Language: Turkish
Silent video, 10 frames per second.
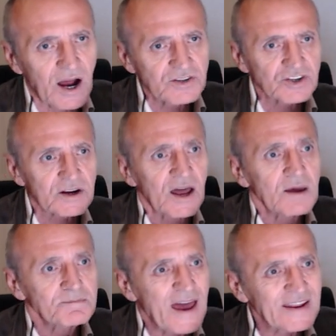Ancak
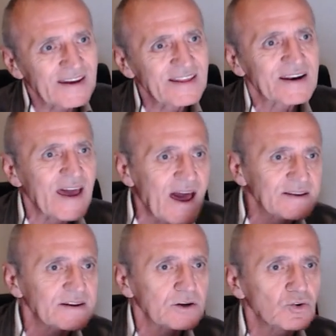belgeler her
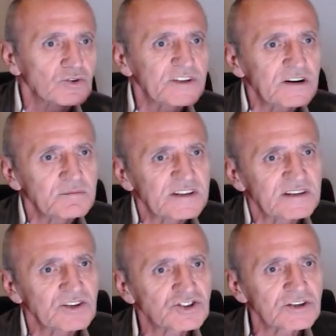yere
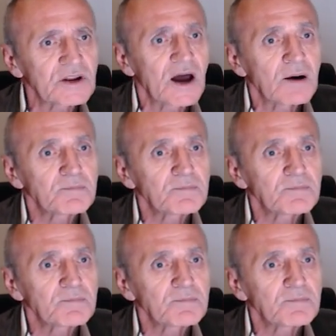gönderilmediği için